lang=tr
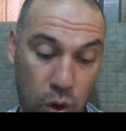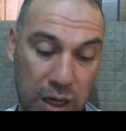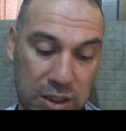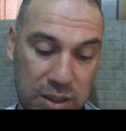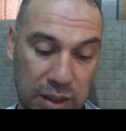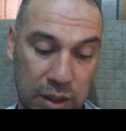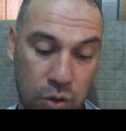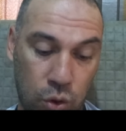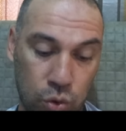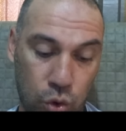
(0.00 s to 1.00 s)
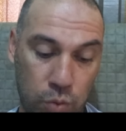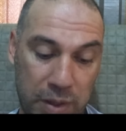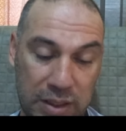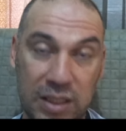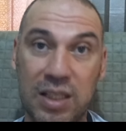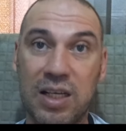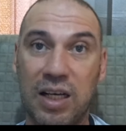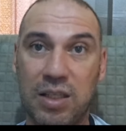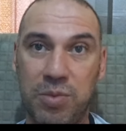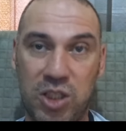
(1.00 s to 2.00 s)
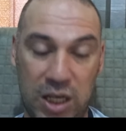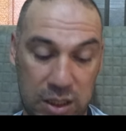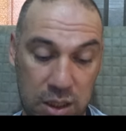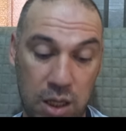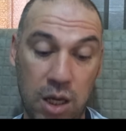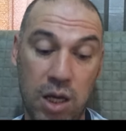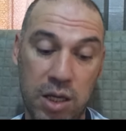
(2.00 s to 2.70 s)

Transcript: O açıdan da kontrolmatik dikkatimi çekti.